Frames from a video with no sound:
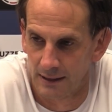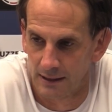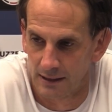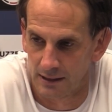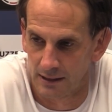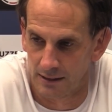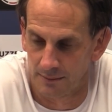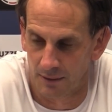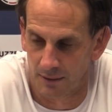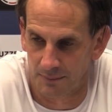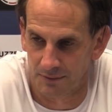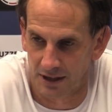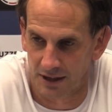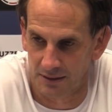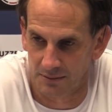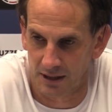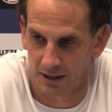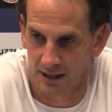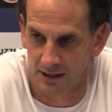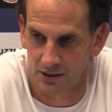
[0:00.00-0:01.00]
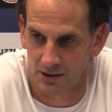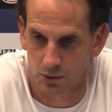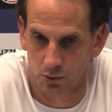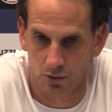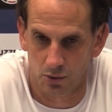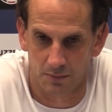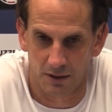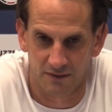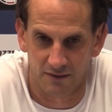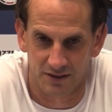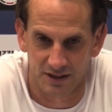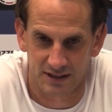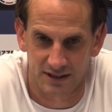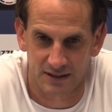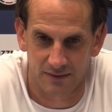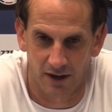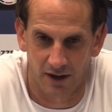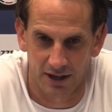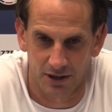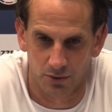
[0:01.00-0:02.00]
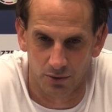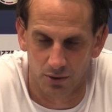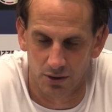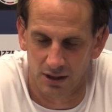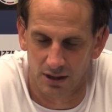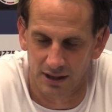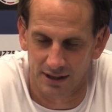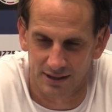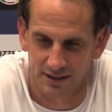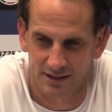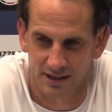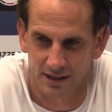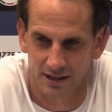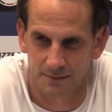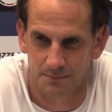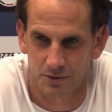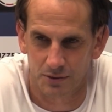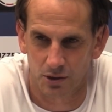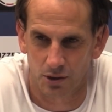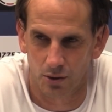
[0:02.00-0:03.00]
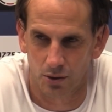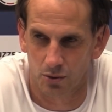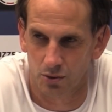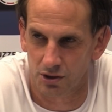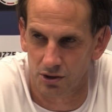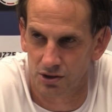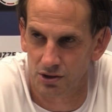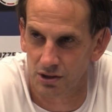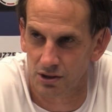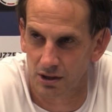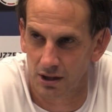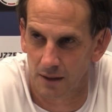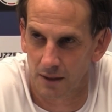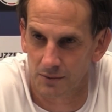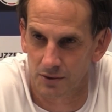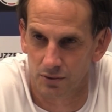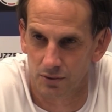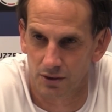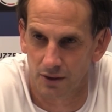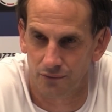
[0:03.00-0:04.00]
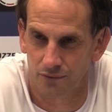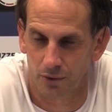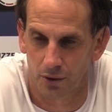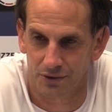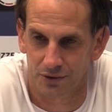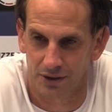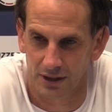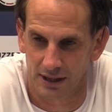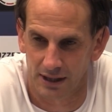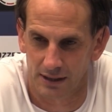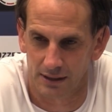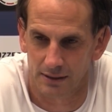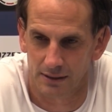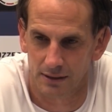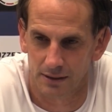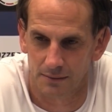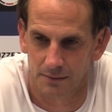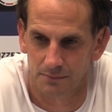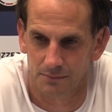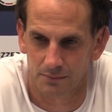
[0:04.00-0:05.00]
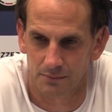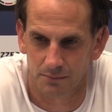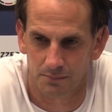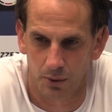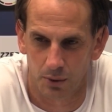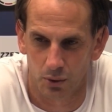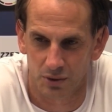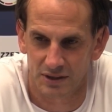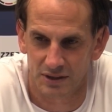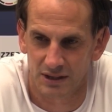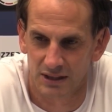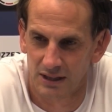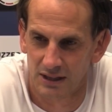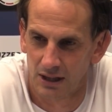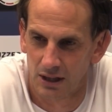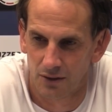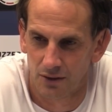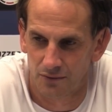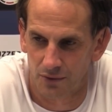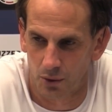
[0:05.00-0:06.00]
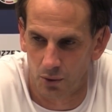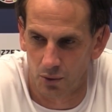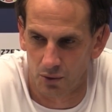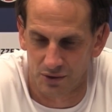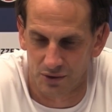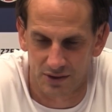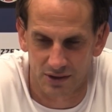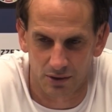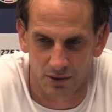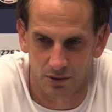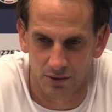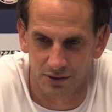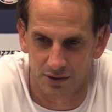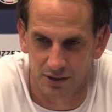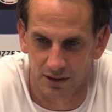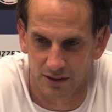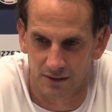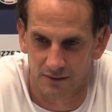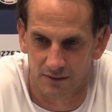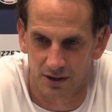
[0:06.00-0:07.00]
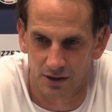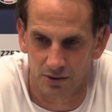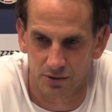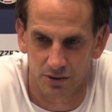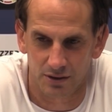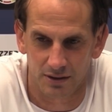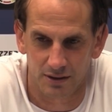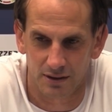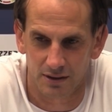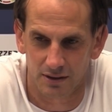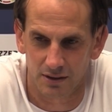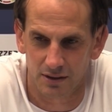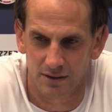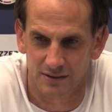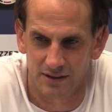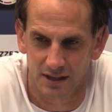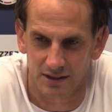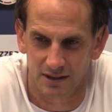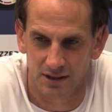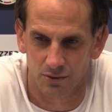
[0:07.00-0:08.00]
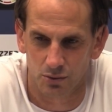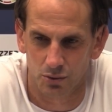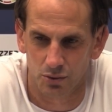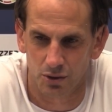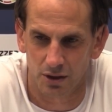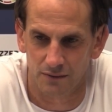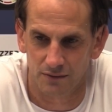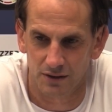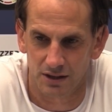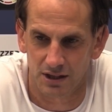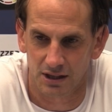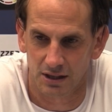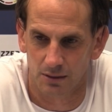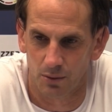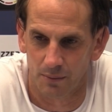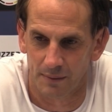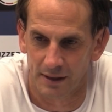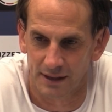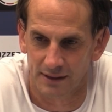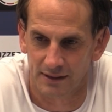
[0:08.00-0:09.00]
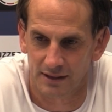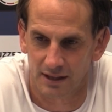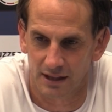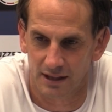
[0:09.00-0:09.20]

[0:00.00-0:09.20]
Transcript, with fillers: Ähm, haben dann im Gegenzug, machen wir das 2-0, eigentlich sehr psychologisch äh, absoluter Vorteil ähm, plus für uns und äh, war natürlich ein sehr, sehr guter und wichtiger Moment.